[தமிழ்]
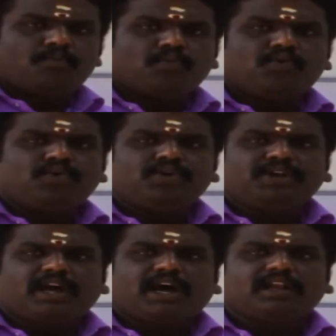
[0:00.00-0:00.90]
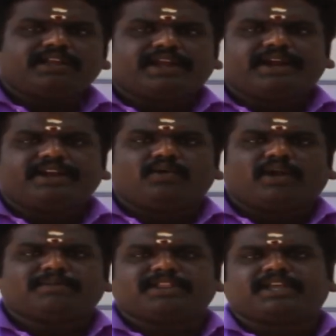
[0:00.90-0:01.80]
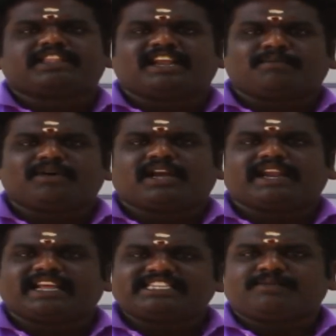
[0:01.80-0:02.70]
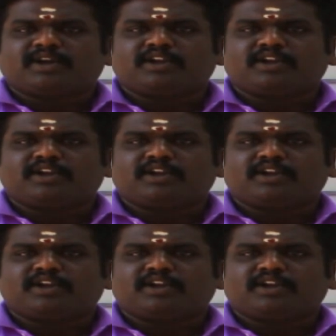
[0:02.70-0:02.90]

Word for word: மூணு நாலு ஏழு ஒன்பது இந்த நம்பருக்கான எல்சிஎம்